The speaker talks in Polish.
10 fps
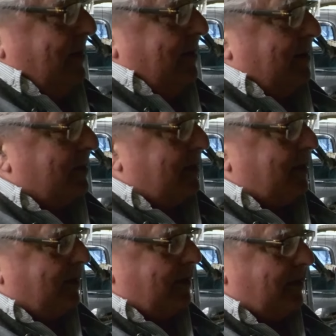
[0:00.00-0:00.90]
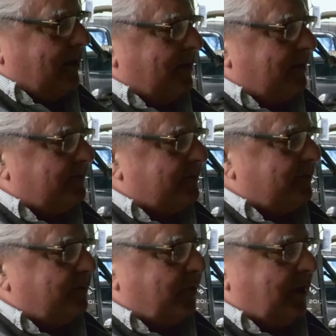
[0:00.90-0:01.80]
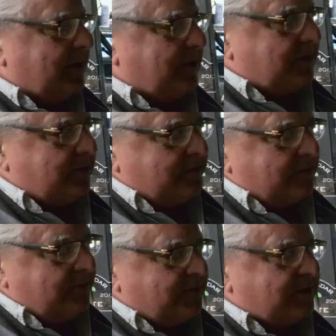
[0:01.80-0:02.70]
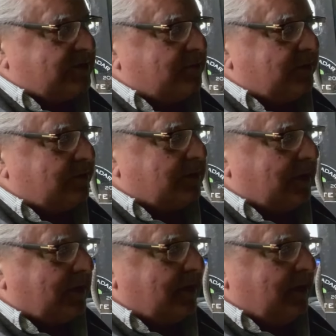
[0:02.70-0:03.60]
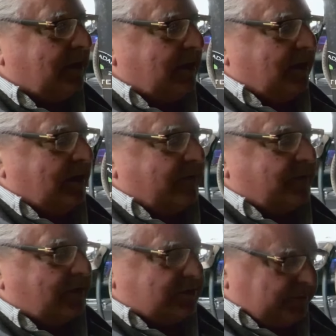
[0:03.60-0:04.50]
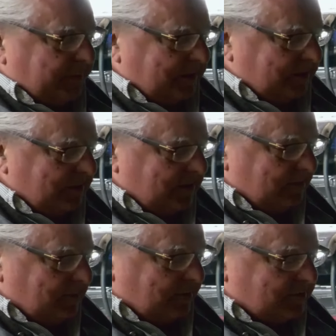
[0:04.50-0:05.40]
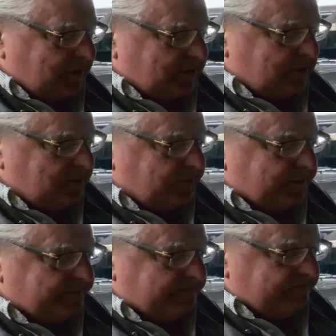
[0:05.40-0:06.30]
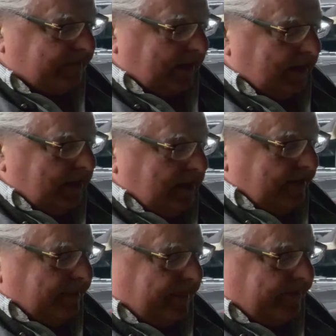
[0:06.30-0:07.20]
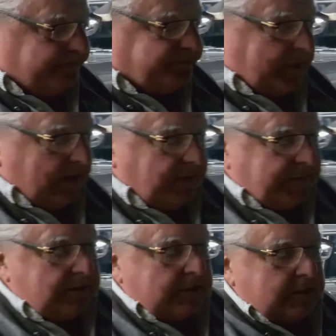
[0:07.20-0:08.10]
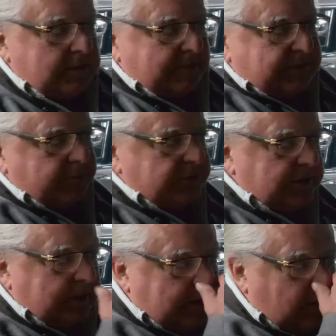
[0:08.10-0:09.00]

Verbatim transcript: E, po jakichś 20 minutach wychodzi pan Marusarz i mówi, no, wie pan, tamten budynek